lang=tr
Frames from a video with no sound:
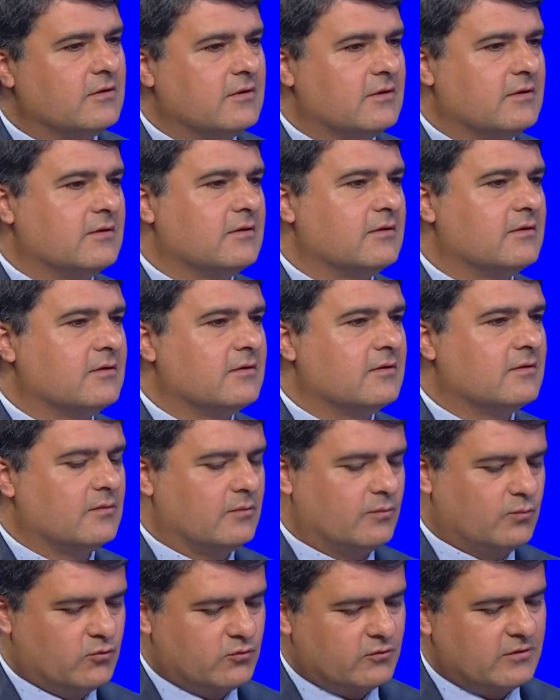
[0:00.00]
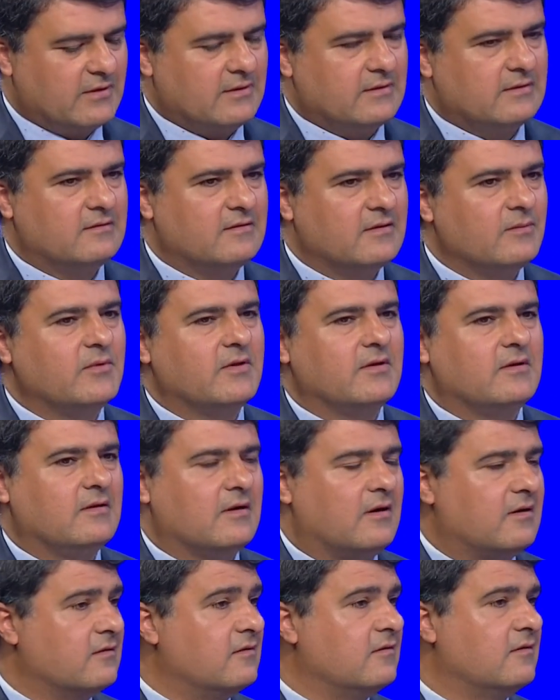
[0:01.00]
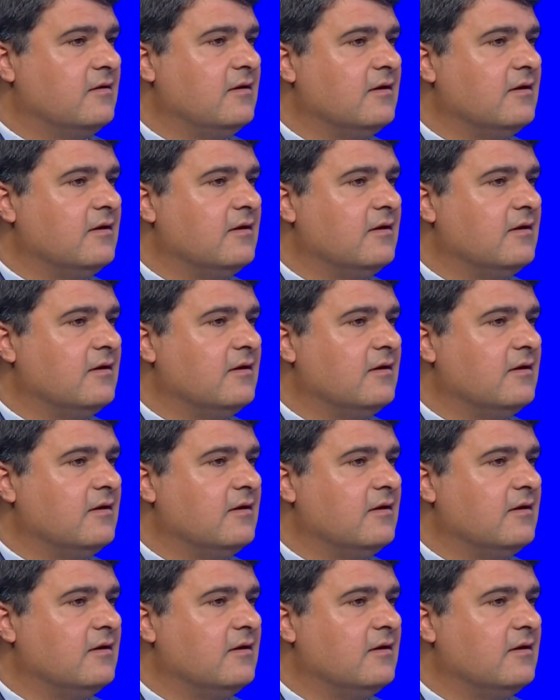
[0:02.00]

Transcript: E, burada tabii artık